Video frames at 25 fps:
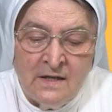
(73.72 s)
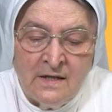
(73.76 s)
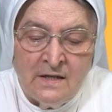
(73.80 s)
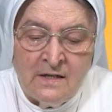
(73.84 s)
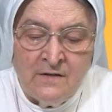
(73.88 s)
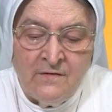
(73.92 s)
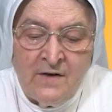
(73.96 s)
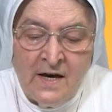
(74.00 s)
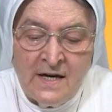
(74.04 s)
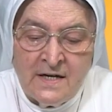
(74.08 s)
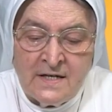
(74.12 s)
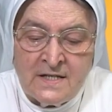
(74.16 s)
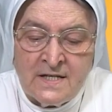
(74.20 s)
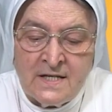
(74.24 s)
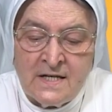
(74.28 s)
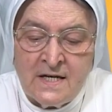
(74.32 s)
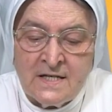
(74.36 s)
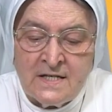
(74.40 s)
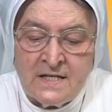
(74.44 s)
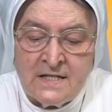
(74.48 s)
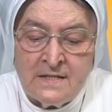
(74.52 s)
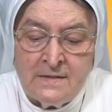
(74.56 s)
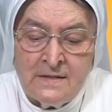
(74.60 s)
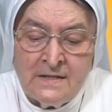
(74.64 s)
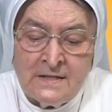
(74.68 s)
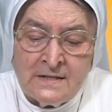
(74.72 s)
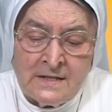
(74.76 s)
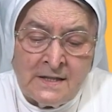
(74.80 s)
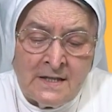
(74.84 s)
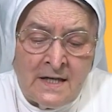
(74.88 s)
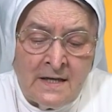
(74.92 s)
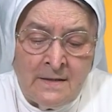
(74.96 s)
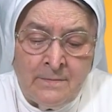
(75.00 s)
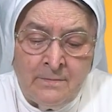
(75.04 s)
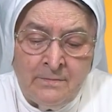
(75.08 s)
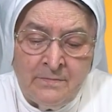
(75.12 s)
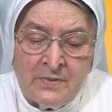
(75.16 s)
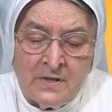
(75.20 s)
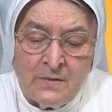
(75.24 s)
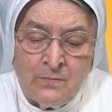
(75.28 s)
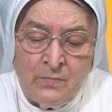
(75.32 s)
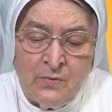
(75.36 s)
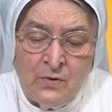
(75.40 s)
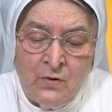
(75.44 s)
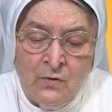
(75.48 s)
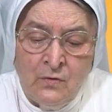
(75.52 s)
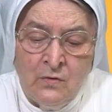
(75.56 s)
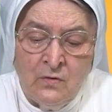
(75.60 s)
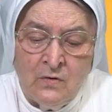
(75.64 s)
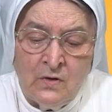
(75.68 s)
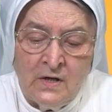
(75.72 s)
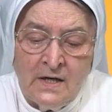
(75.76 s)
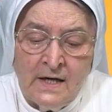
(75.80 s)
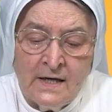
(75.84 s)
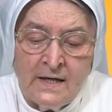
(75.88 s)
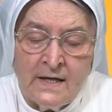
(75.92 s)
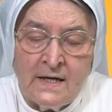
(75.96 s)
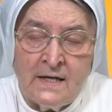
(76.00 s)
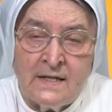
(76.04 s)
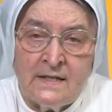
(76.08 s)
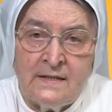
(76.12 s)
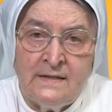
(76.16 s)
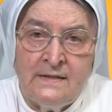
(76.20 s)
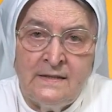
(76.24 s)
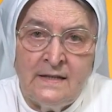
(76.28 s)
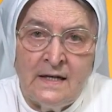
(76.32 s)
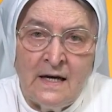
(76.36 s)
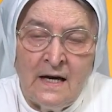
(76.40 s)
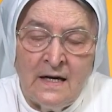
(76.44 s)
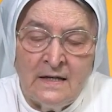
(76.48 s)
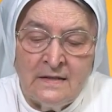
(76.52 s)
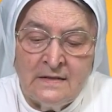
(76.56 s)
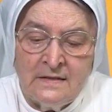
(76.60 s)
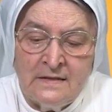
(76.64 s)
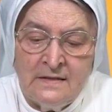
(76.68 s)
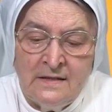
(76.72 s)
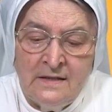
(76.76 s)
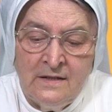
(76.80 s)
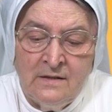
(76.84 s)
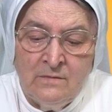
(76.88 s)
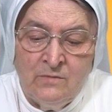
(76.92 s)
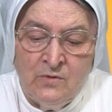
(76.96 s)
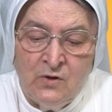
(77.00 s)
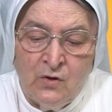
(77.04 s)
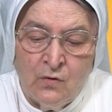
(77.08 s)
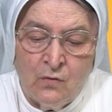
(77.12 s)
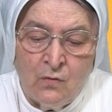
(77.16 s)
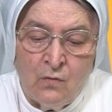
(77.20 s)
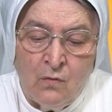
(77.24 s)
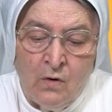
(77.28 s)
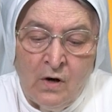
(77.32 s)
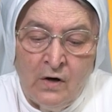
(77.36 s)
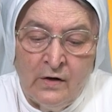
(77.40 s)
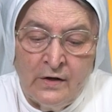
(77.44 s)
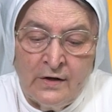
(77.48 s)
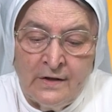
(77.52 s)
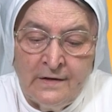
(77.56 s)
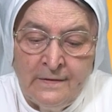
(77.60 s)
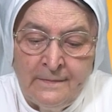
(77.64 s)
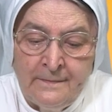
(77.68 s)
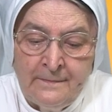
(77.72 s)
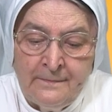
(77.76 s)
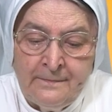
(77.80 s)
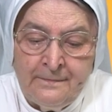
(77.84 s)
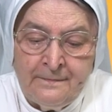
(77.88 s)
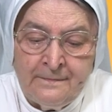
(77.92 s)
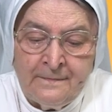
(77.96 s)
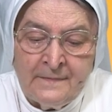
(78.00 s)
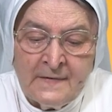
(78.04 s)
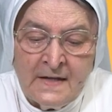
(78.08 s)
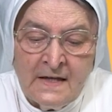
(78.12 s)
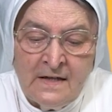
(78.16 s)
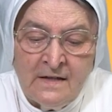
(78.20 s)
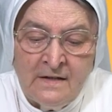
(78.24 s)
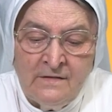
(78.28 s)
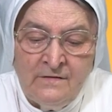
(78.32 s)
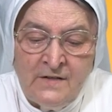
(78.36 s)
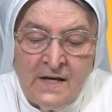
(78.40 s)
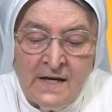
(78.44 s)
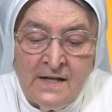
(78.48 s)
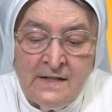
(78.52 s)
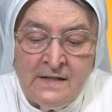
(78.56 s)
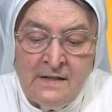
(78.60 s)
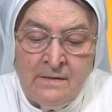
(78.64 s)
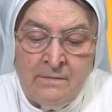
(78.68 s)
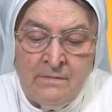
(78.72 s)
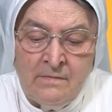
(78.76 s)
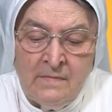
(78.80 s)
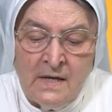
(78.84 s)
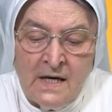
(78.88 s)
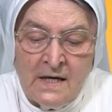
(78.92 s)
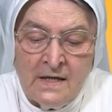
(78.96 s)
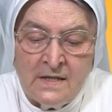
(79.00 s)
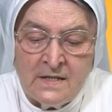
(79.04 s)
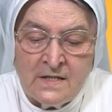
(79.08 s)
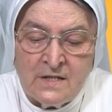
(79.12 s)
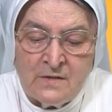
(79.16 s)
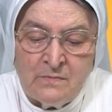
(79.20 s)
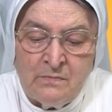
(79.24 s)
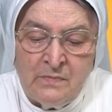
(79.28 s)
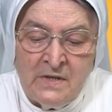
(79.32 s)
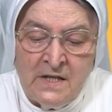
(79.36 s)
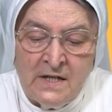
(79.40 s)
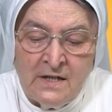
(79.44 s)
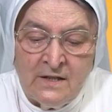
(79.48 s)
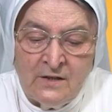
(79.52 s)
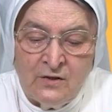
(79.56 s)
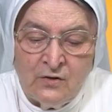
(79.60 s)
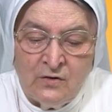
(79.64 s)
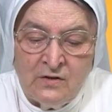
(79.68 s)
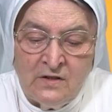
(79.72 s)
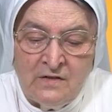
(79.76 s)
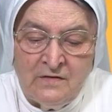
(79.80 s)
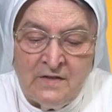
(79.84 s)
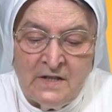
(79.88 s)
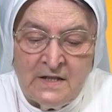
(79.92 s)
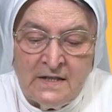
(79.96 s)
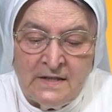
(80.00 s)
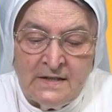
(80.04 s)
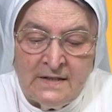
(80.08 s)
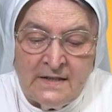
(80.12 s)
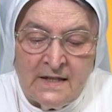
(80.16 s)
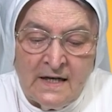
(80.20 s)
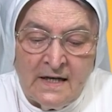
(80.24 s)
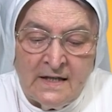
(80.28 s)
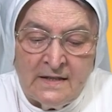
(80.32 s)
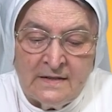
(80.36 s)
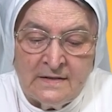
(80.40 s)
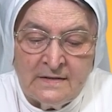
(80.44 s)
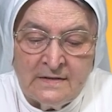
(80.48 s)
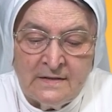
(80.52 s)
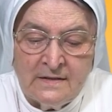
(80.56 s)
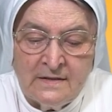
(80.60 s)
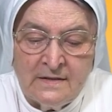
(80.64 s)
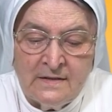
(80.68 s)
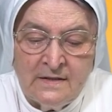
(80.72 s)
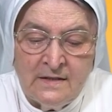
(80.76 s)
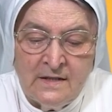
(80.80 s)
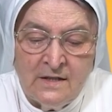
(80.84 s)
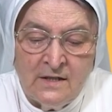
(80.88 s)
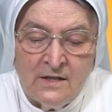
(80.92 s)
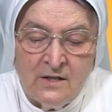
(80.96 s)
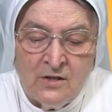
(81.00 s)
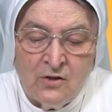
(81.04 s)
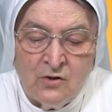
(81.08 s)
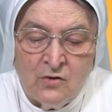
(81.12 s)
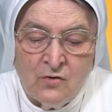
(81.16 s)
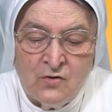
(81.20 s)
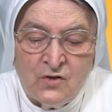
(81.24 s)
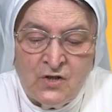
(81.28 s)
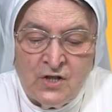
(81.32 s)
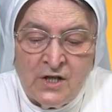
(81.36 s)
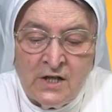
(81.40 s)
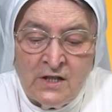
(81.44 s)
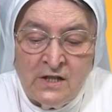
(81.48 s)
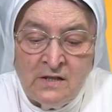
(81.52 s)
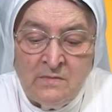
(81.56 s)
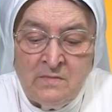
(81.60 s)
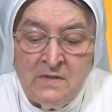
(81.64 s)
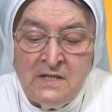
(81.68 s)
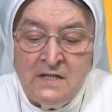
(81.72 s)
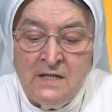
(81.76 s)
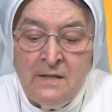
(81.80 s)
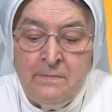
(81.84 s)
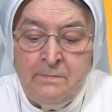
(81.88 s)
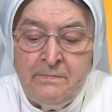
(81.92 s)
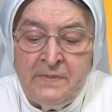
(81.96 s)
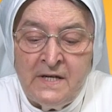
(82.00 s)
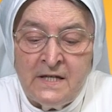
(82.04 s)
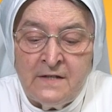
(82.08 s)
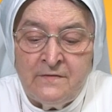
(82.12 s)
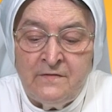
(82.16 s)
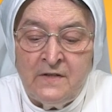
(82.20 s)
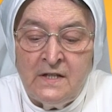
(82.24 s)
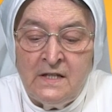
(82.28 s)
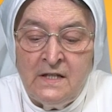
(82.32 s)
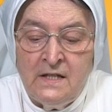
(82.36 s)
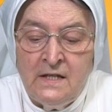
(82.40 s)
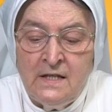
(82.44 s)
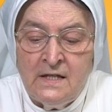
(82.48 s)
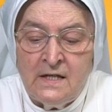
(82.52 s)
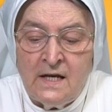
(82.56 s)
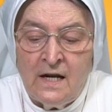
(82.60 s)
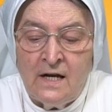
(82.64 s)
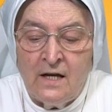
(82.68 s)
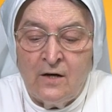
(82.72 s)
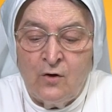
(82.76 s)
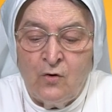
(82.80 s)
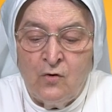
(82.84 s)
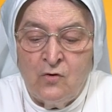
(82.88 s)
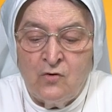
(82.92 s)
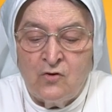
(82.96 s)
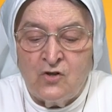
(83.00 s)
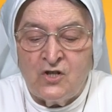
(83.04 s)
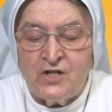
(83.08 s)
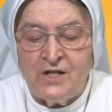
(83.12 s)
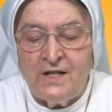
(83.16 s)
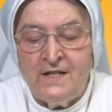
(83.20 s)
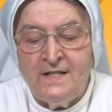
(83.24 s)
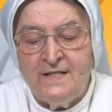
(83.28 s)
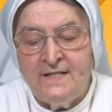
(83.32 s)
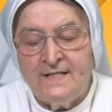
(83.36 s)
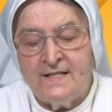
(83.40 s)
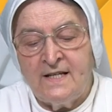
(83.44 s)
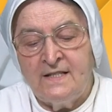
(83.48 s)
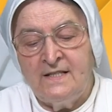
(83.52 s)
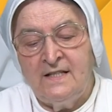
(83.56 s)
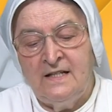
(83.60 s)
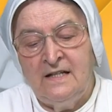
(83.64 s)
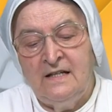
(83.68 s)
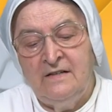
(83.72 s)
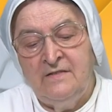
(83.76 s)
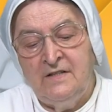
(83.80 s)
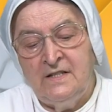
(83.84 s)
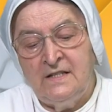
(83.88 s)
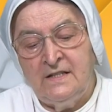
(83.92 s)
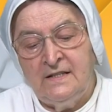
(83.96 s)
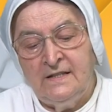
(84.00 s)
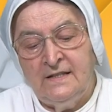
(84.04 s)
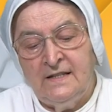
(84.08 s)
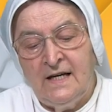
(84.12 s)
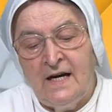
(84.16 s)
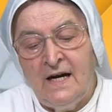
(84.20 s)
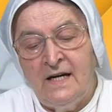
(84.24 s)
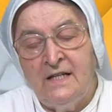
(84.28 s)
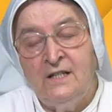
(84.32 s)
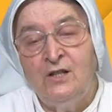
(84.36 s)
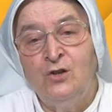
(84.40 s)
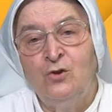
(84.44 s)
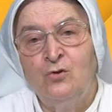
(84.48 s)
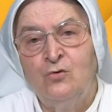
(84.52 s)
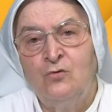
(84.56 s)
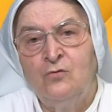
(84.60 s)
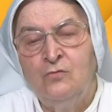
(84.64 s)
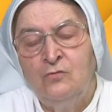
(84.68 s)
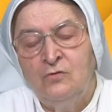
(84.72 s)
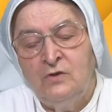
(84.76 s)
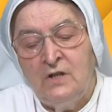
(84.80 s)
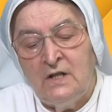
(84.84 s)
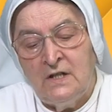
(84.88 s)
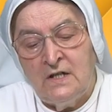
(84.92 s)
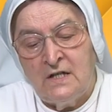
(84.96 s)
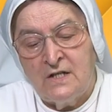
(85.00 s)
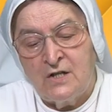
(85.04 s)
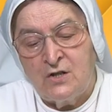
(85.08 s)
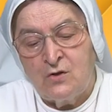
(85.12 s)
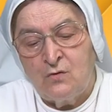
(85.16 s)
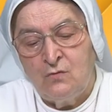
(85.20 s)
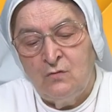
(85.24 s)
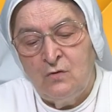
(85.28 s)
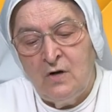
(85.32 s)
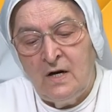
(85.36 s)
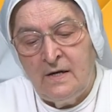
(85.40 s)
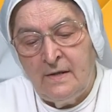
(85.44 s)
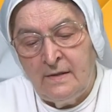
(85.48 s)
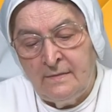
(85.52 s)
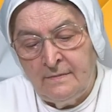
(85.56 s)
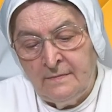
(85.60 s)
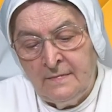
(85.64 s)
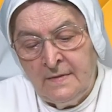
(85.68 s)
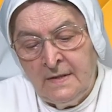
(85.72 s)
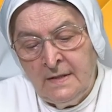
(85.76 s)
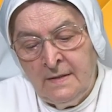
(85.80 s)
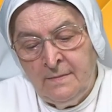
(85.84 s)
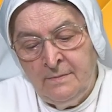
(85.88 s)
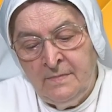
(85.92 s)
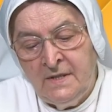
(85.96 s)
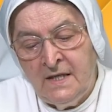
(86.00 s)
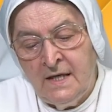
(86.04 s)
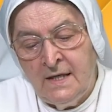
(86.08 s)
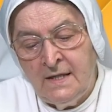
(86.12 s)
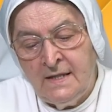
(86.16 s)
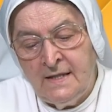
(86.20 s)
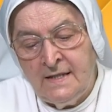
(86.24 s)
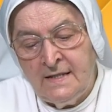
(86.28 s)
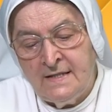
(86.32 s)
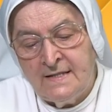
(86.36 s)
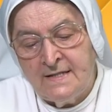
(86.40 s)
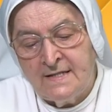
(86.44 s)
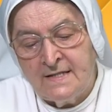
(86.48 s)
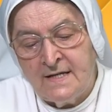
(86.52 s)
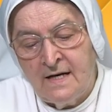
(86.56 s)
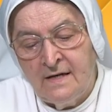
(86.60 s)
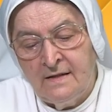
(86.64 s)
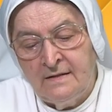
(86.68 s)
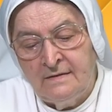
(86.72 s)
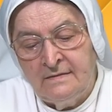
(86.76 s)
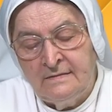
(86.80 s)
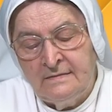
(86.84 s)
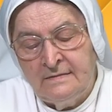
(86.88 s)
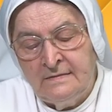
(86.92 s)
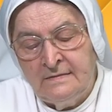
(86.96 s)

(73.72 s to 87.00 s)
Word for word: riversa sempre più la carità nel mio cuore. Vieni in me, Spirito di verità, concedimi di pervenire alla conoscenza della verità in tutta la sua pienezza.